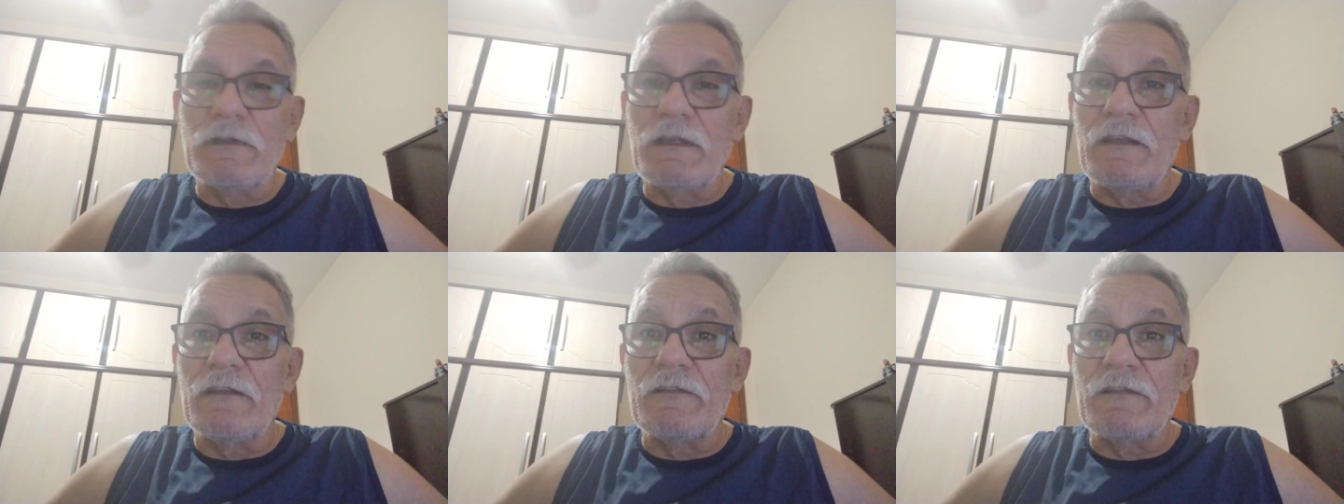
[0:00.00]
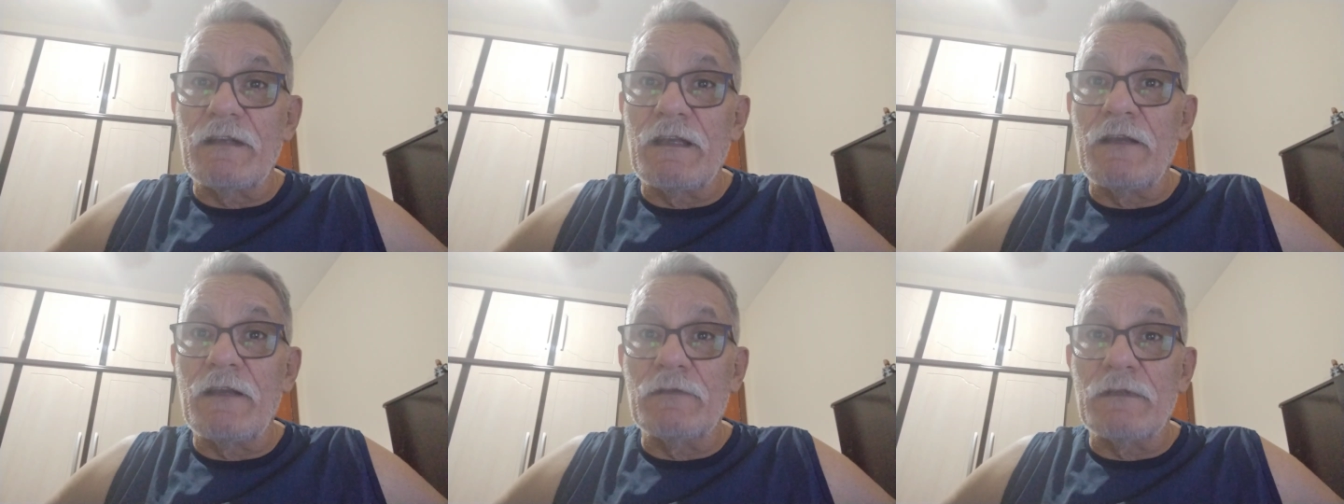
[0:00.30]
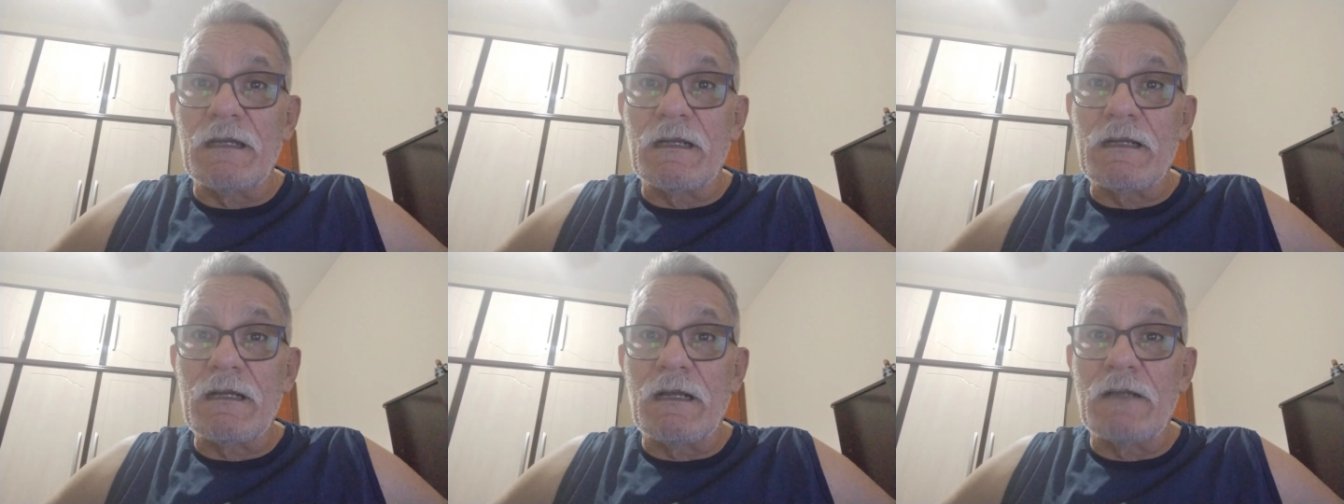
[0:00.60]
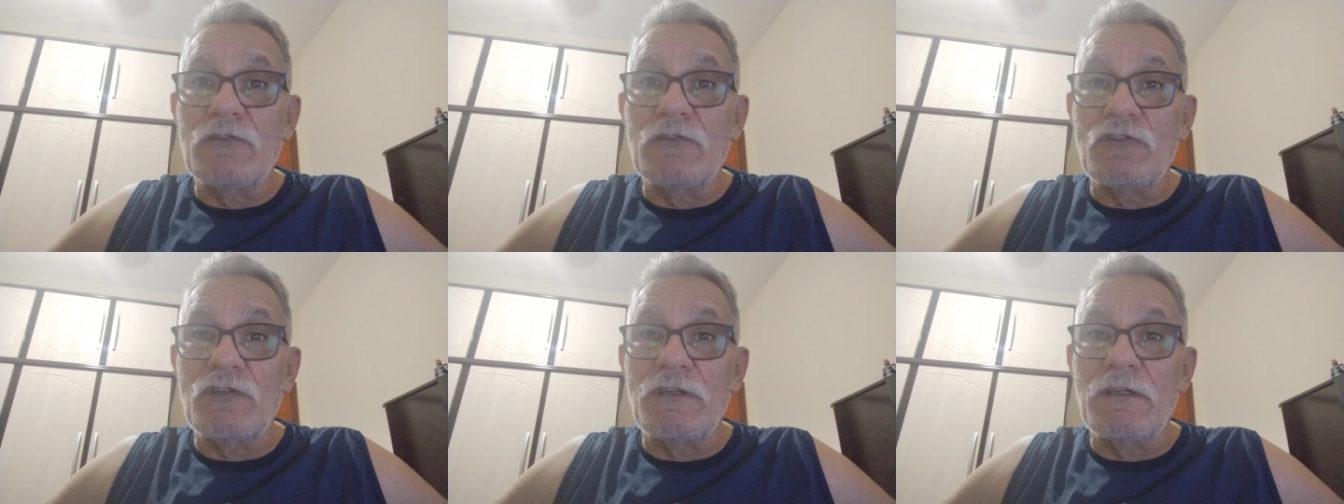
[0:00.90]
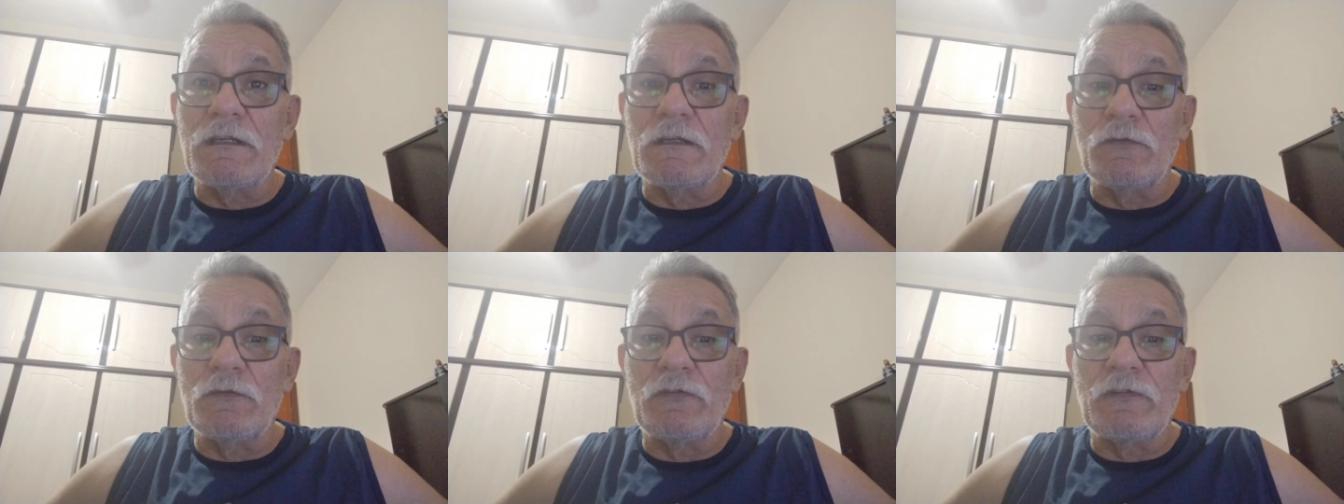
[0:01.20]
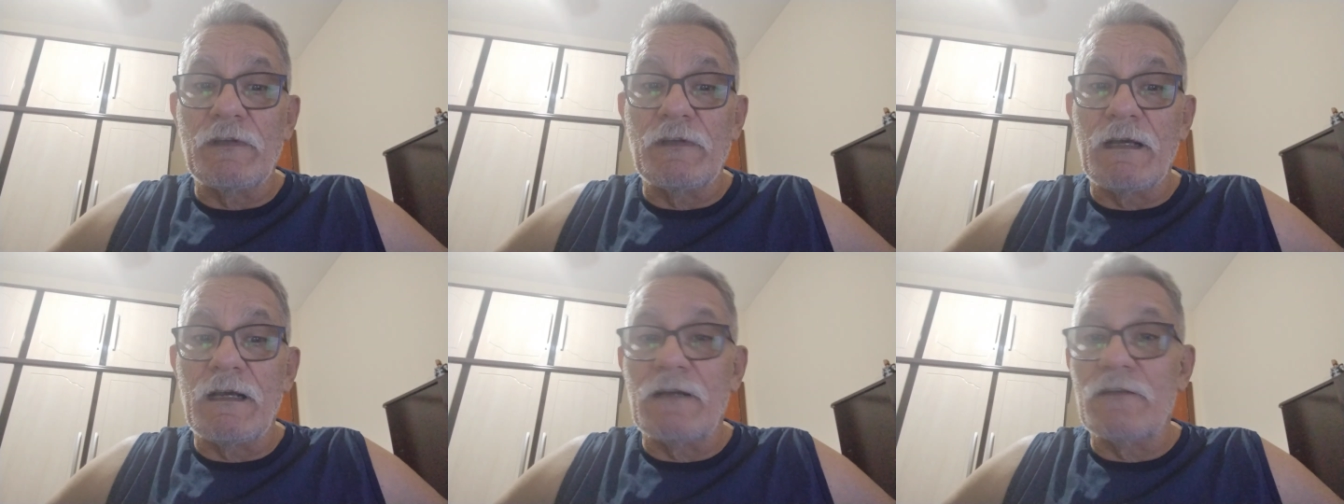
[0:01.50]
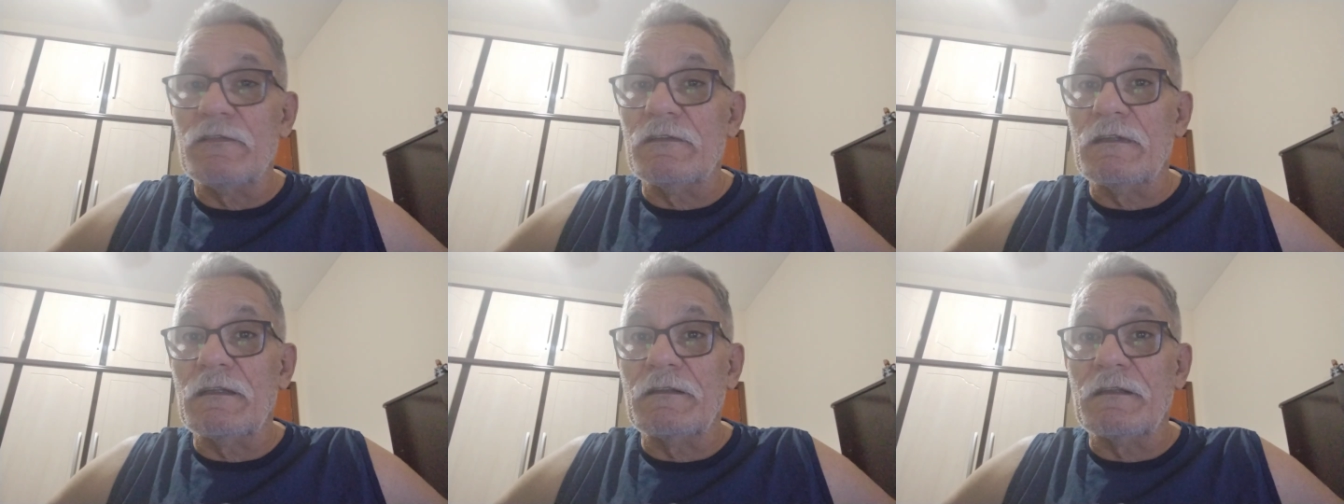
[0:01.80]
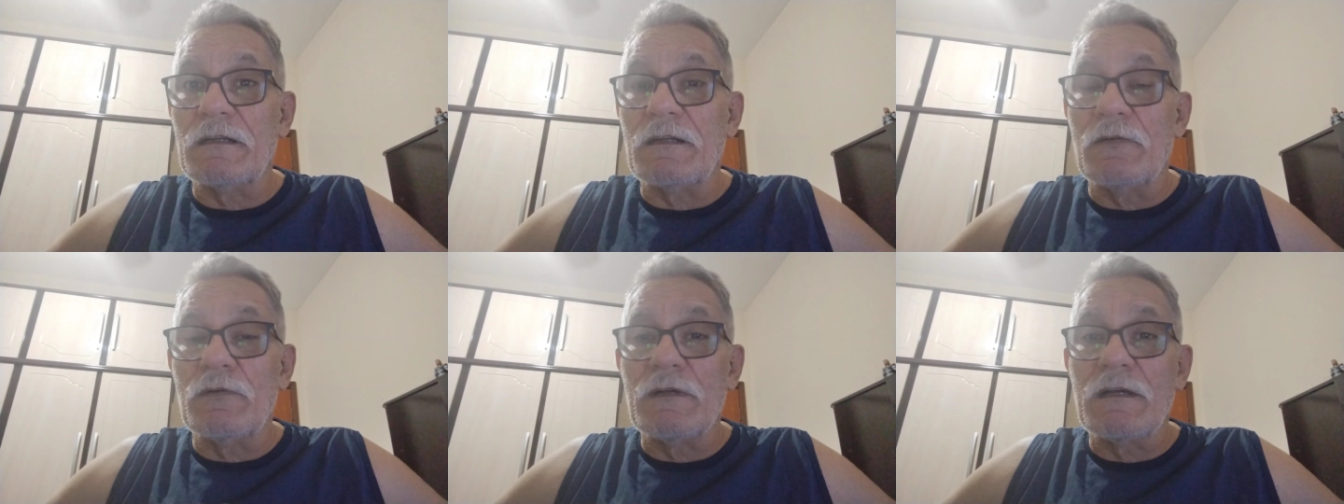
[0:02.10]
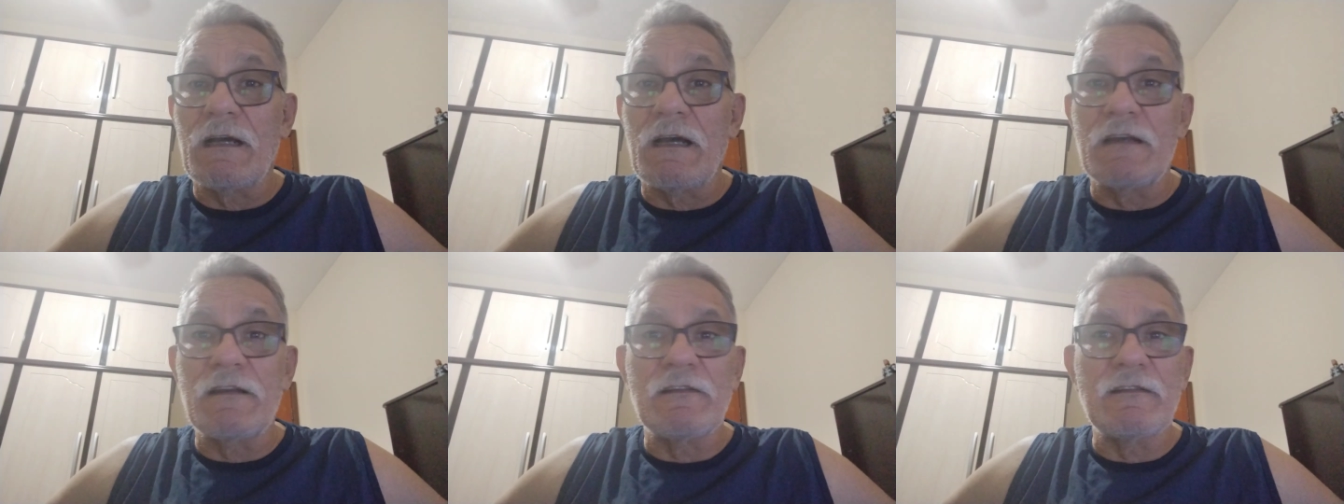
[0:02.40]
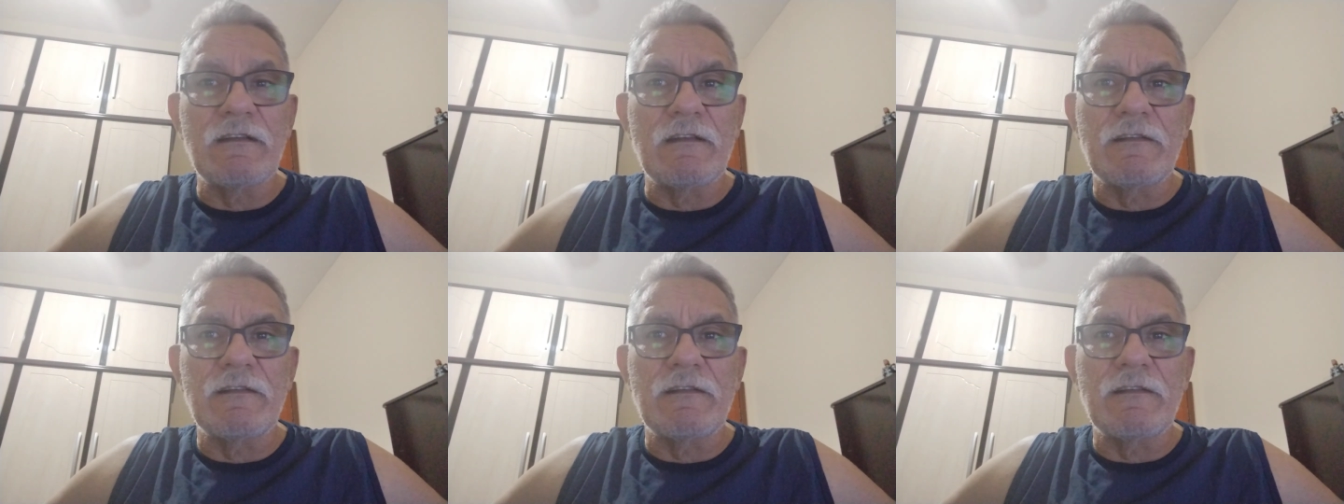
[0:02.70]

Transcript: desenho da Caatinga dos Cerrados das Araucárias,